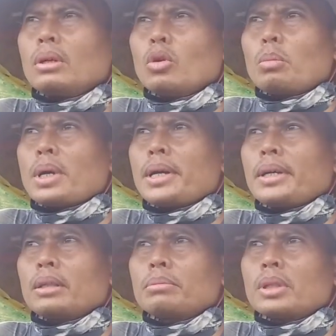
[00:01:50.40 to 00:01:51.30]
gulma
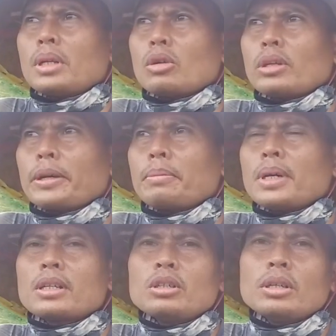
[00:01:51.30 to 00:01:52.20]
yang berdaun
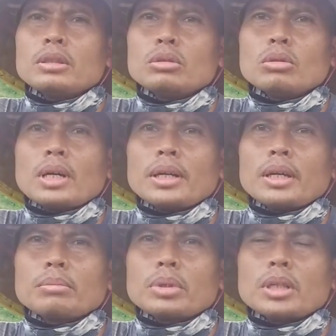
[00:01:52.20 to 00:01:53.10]
lebar juga
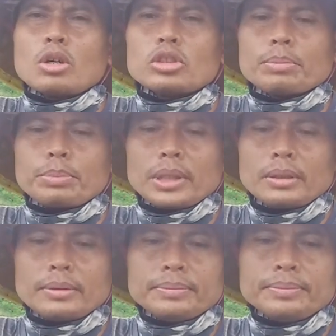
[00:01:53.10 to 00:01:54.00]
yang berdaun sempit
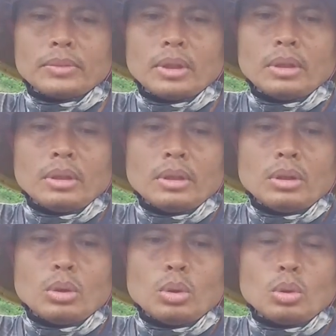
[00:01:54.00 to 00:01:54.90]

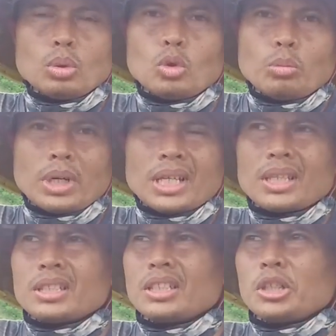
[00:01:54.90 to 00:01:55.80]
untuk
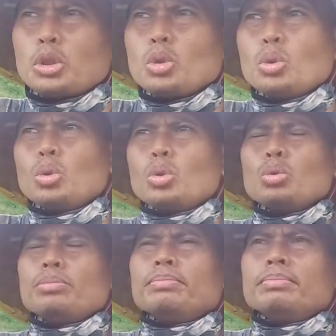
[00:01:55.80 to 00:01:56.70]
mengatasi
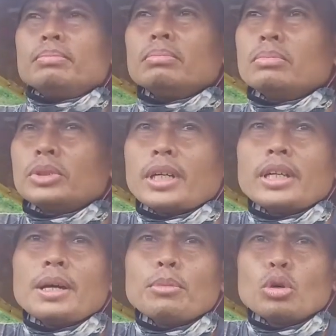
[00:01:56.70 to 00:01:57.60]
itu
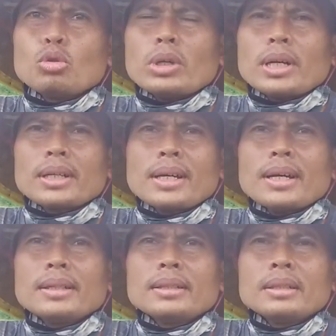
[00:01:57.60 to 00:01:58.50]
saya
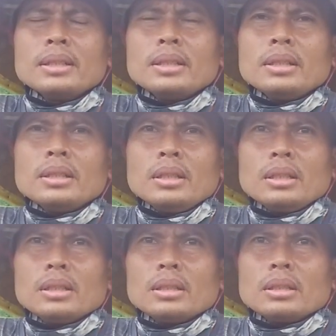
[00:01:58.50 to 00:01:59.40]
menggunakan
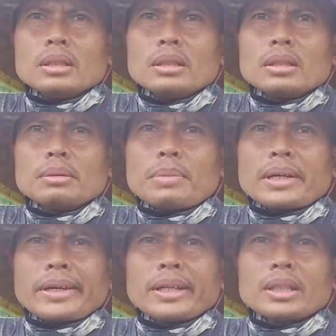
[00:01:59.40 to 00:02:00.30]
eh,
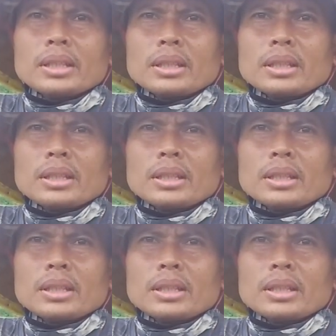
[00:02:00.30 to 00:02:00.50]
paket